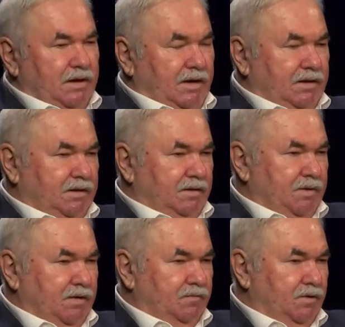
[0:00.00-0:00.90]
тренды
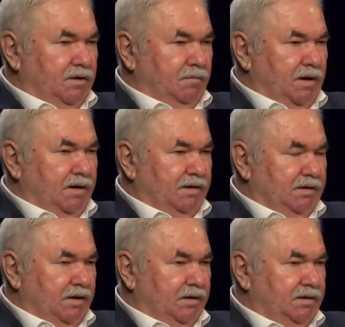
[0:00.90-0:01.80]
мировой глобальный
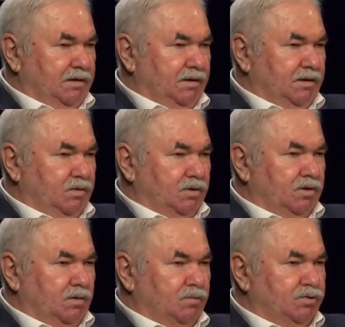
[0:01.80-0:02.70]
тренд идет
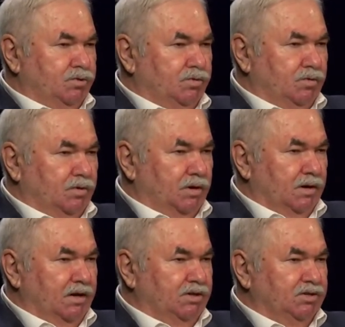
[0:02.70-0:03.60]
к тому, что
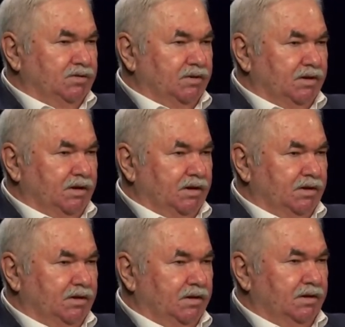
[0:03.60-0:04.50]
количество
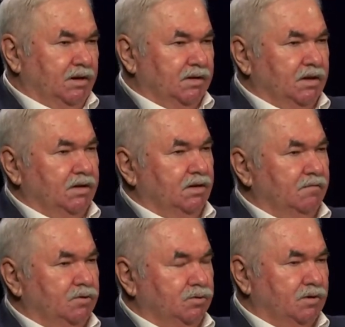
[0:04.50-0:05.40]
таких э, открытых
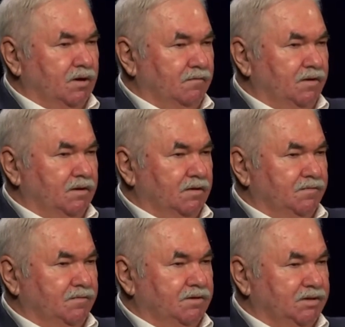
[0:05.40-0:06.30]
вооруженных
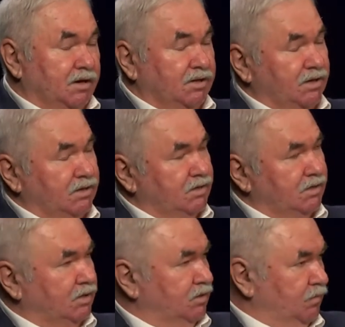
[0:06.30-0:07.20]
конфликтов э, сокращается с
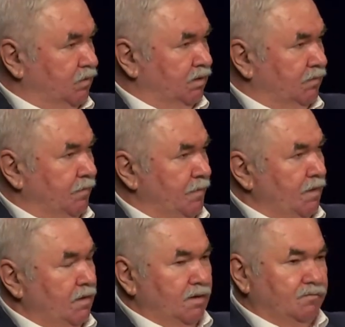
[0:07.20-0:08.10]
каждым годом.
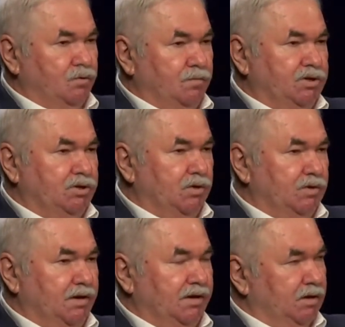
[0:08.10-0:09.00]
Все меньше
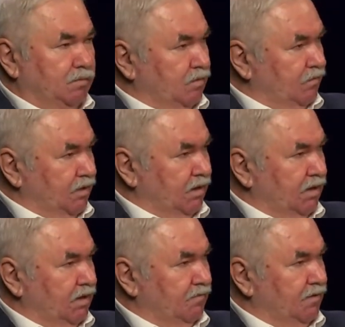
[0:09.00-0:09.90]
людей гибнут в
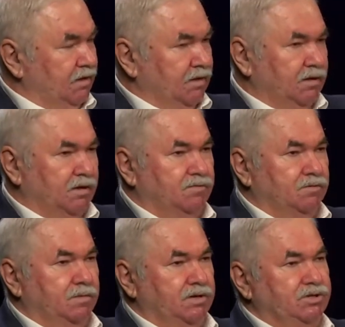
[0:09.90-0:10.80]
таких конфликтах и
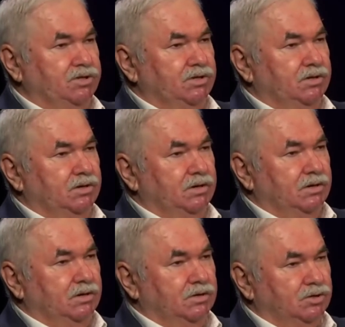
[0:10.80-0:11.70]
все меньше
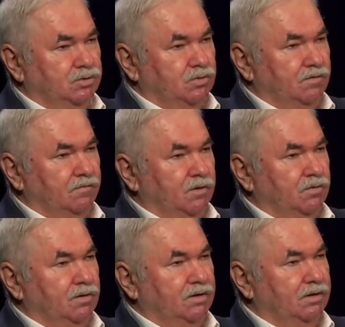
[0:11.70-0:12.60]
э, зон, в
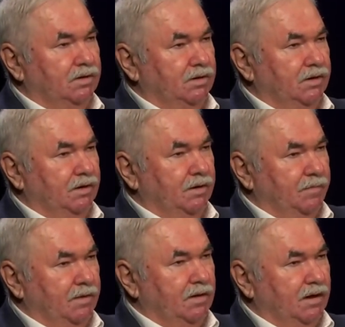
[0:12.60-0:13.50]
которых
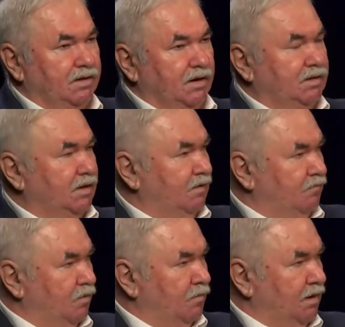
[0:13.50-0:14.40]
открытая
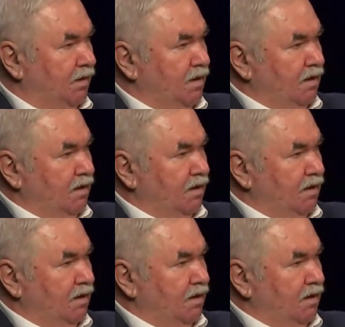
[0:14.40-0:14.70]
форма